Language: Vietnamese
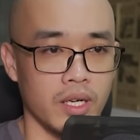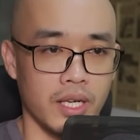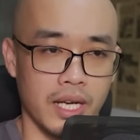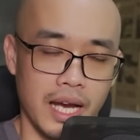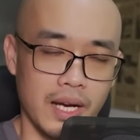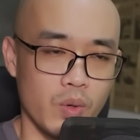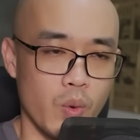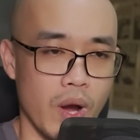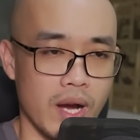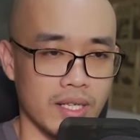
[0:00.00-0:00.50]

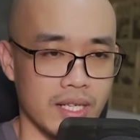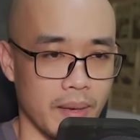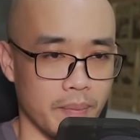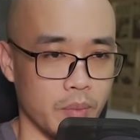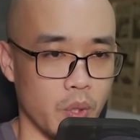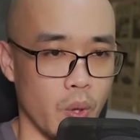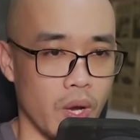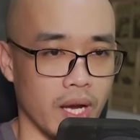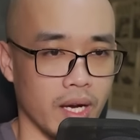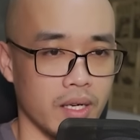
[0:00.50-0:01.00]
Mấy tên đồng
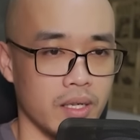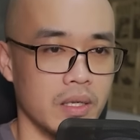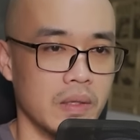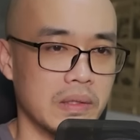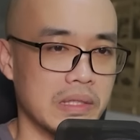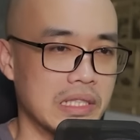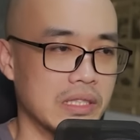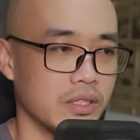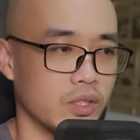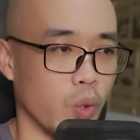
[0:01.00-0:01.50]
bọn của
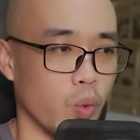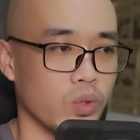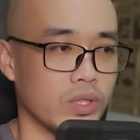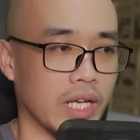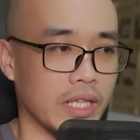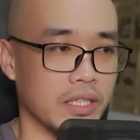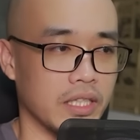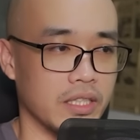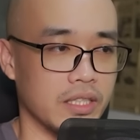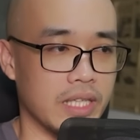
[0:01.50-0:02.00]
gã đại hán
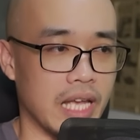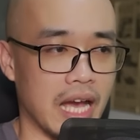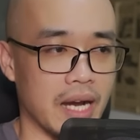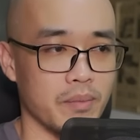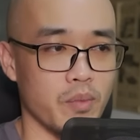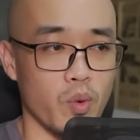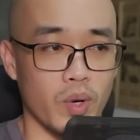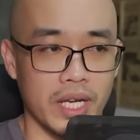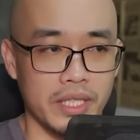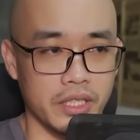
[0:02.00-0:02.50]
mặt Cẩm Y
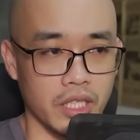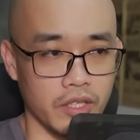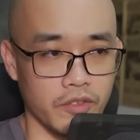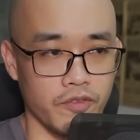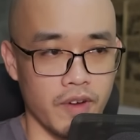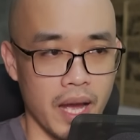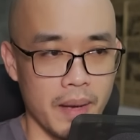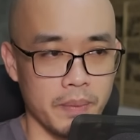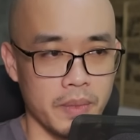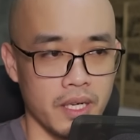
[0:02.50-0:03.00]
nào dám
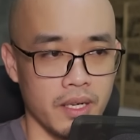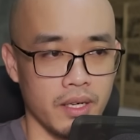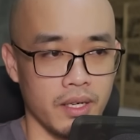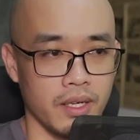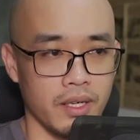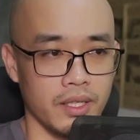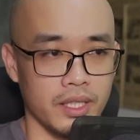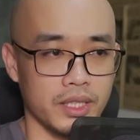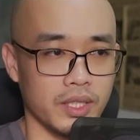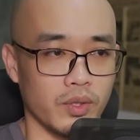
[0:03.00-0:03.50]
hai lời,
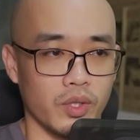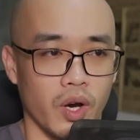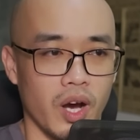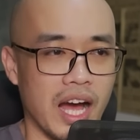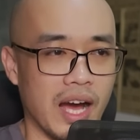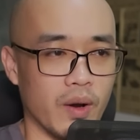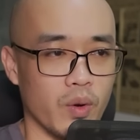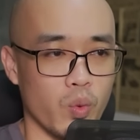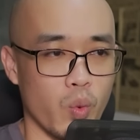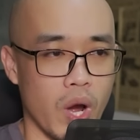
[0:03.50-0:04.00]
lật đật
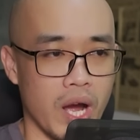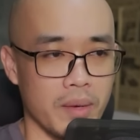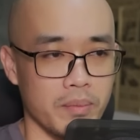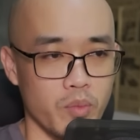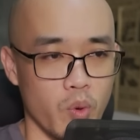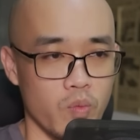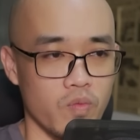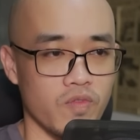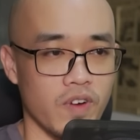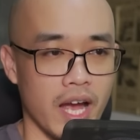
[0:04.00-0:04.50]
đỡ lấy
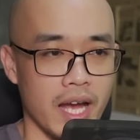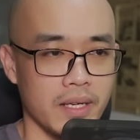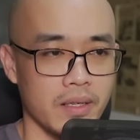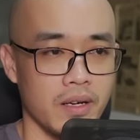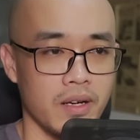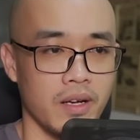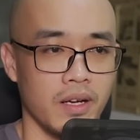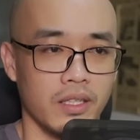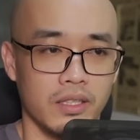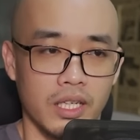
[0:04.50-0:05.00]
gã, sau đó mở
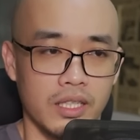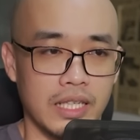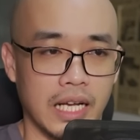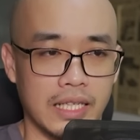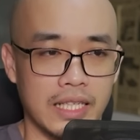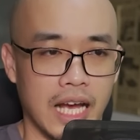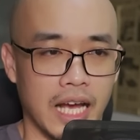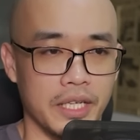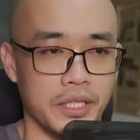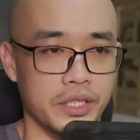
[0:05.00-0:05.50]
cửa sau
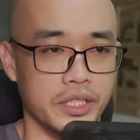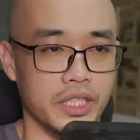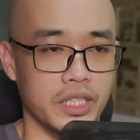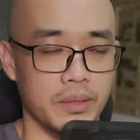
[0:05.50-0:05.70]
ra,